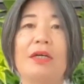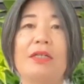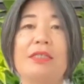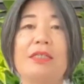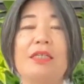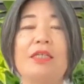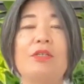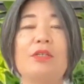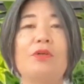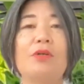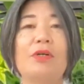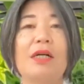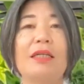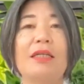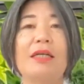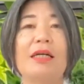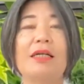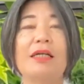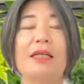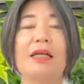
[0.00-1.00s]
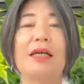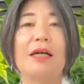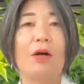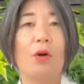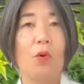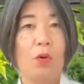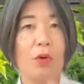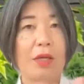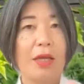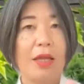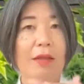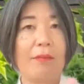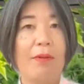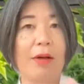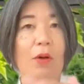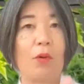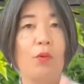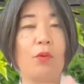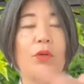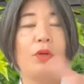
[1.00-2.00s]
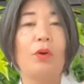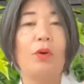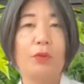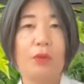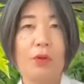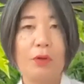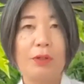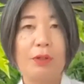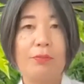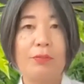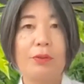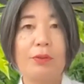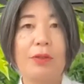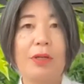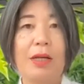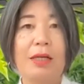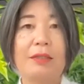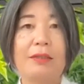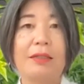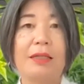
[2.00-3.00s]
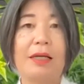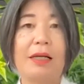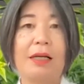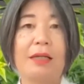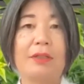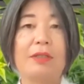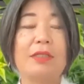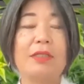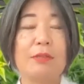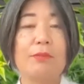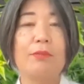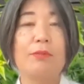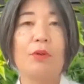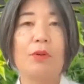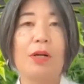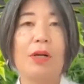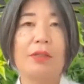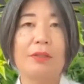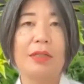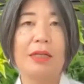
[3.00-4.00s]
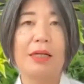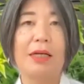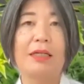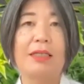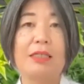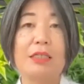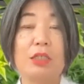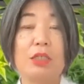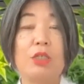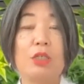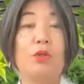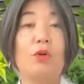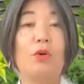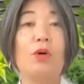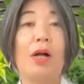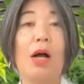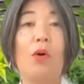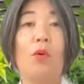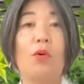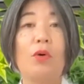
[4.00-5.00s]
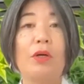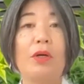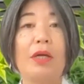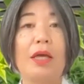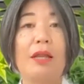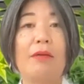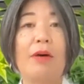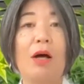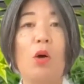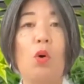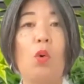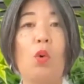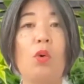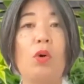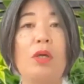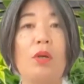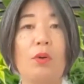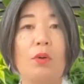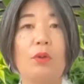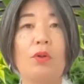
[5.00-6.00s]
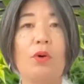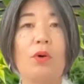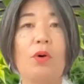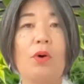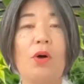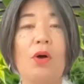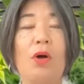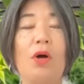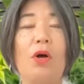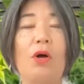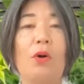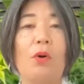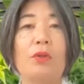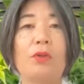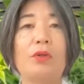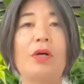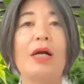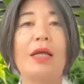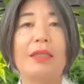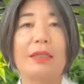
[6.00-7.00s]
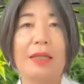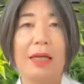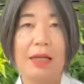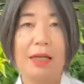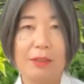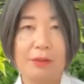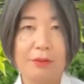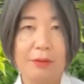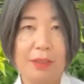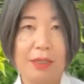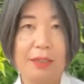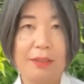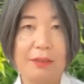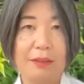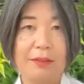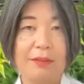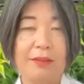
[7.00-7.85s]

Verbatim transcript: 振動が多ければ多いほど、1分間の中、1秒間の中に振動が多ければ多いほど音が高くなる。